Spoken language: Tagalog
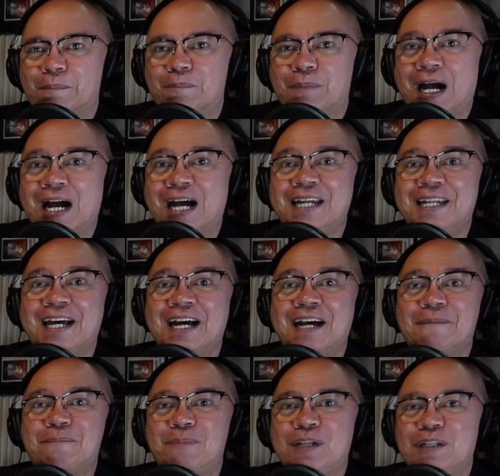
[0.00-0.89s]

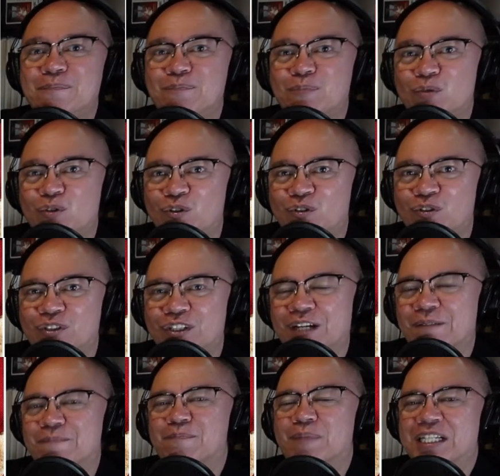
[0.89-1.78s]
Hanapin mo
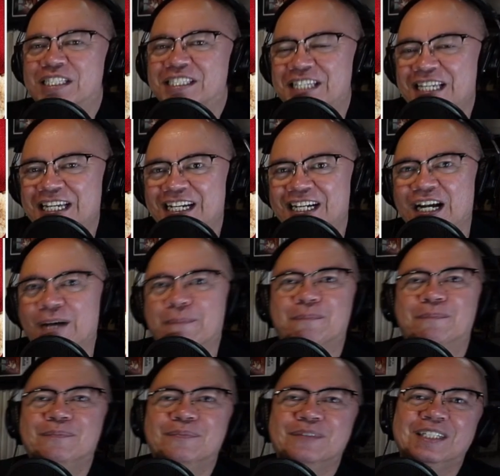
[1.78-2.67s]
ng masikap.
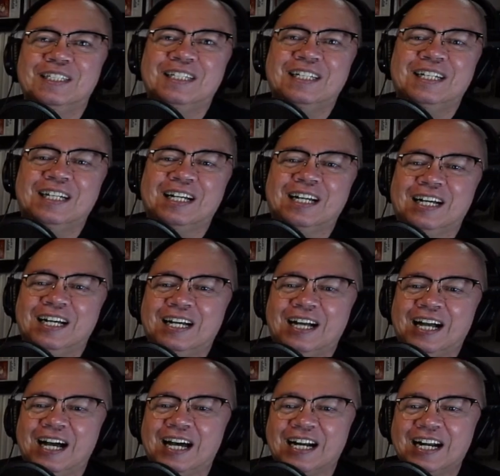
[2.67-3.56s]
Uh,
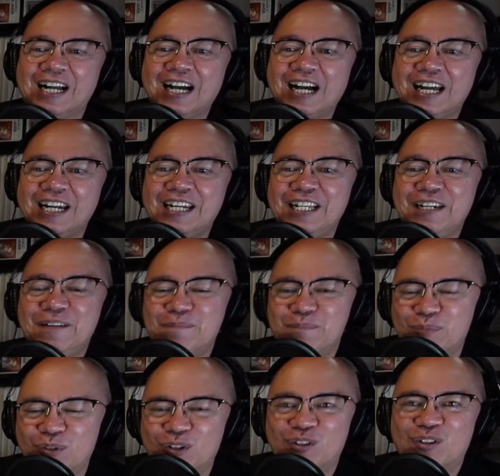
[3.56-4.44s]
aralin
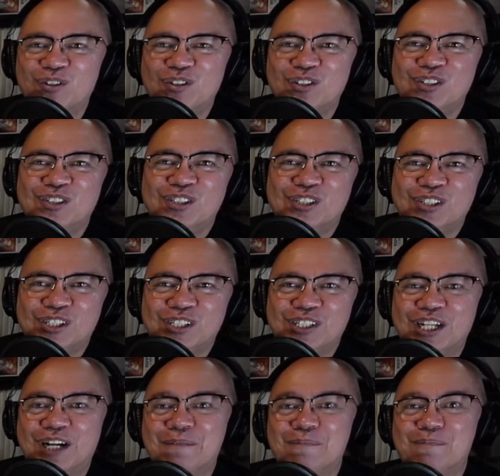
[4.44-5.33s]
mo
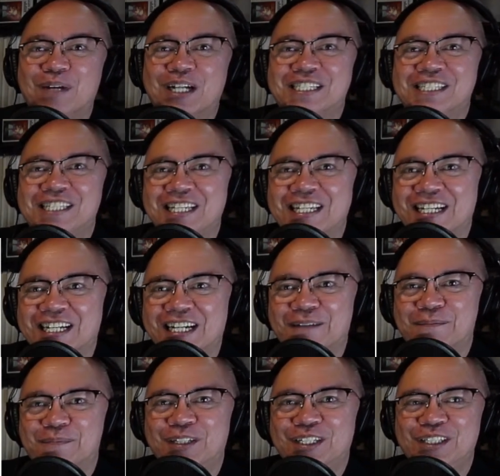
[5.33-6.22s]
ng
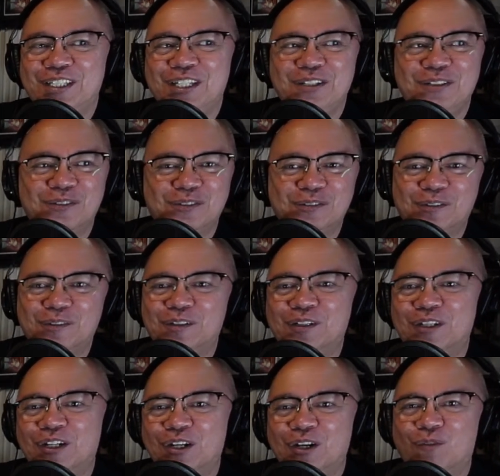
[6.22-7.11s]
masikap. Hindi yung
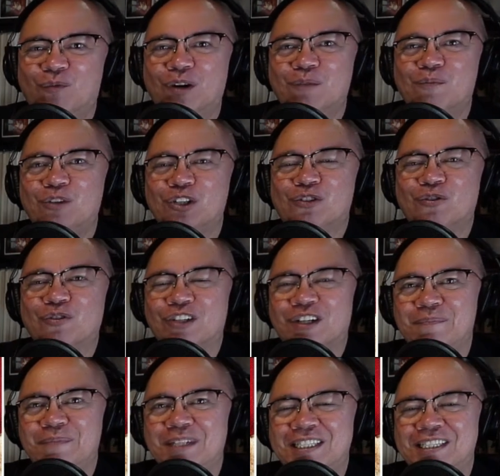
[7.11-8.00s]
wag mo itong
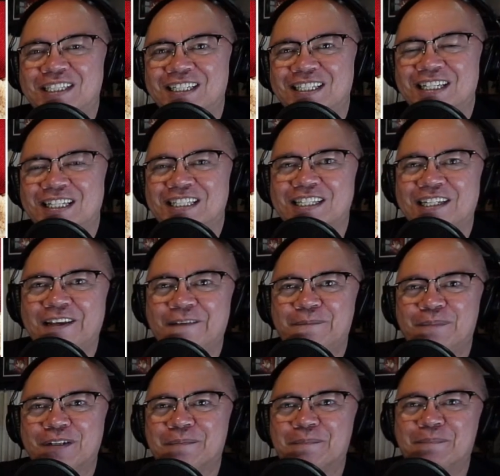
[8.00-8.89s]
gamiting
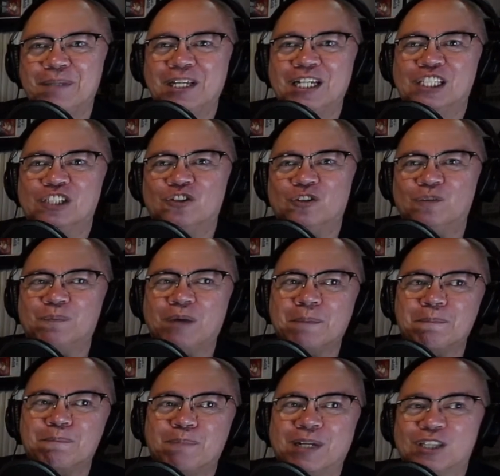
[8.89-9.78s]
sleeping pills o
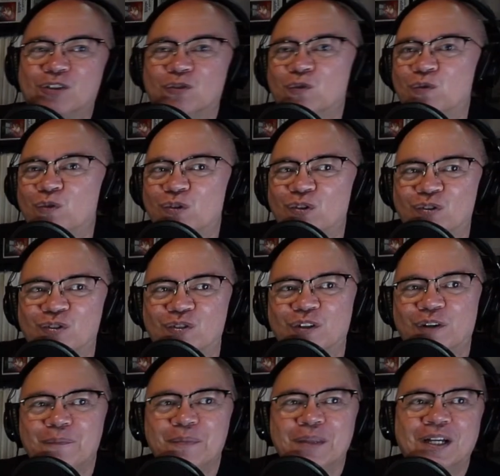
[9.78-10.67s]
pampatulog.
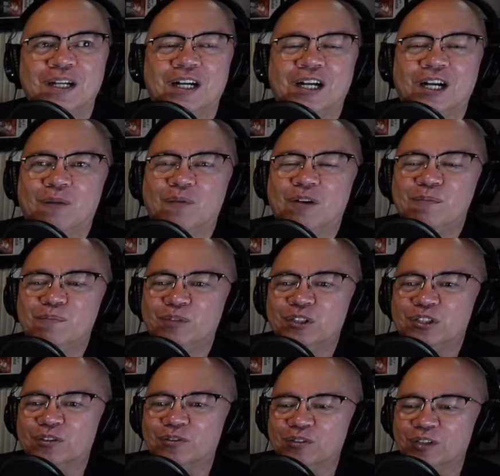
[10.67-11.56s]
Uh, wag mo
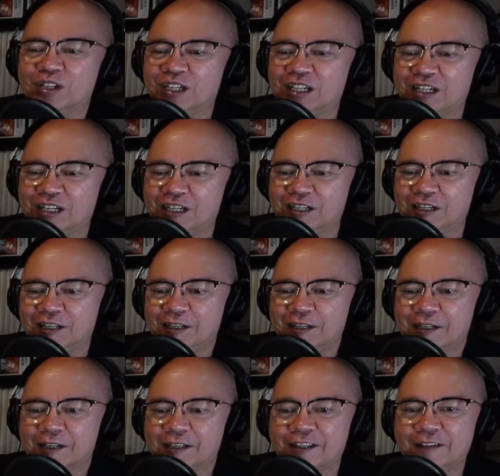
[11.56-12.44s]
itong uh,
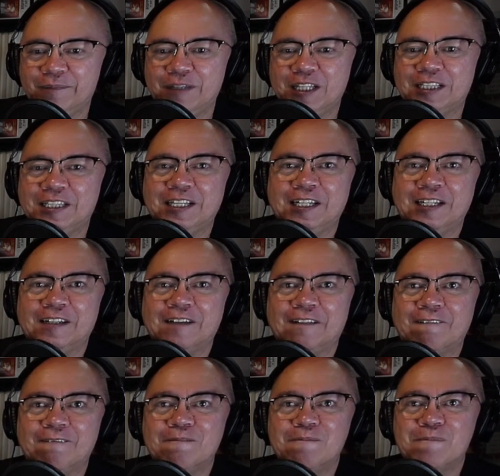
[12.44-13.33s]

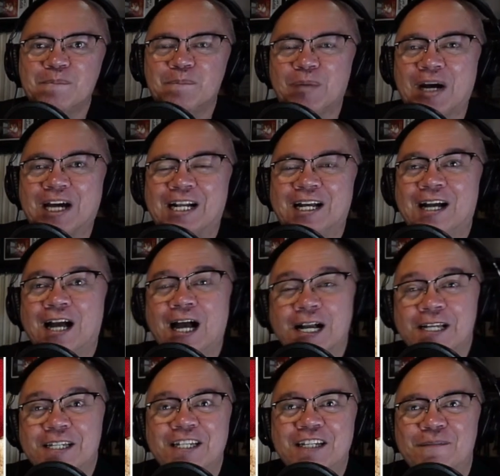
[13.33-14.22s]
gamiting parang
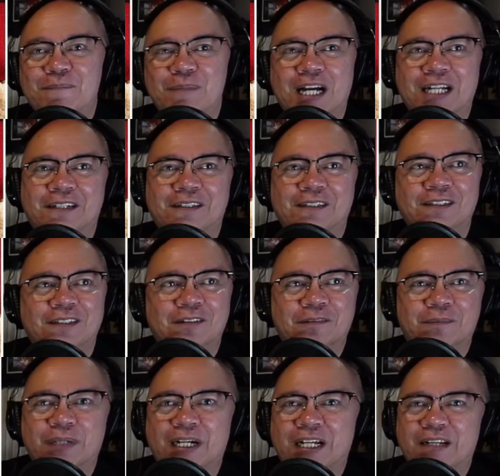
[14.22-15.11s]
agimat
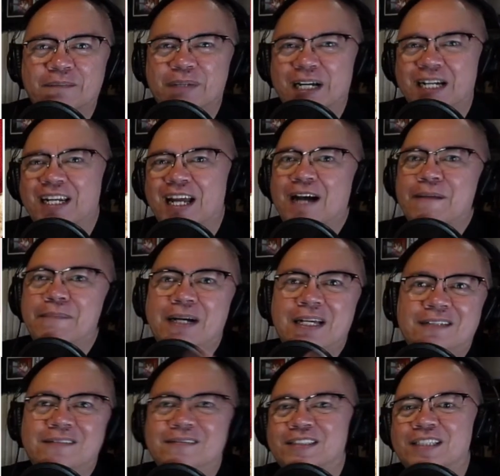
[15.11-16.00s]
no para
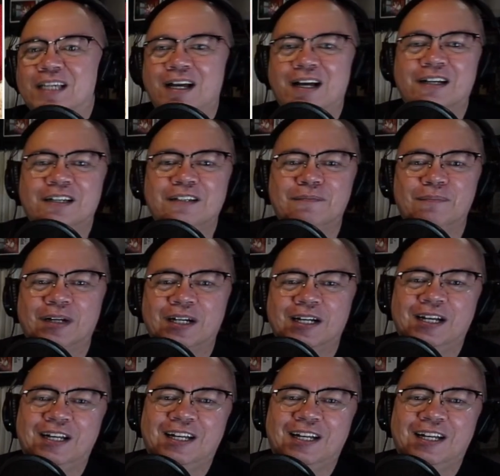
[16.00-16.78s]
panglaban sa aking mga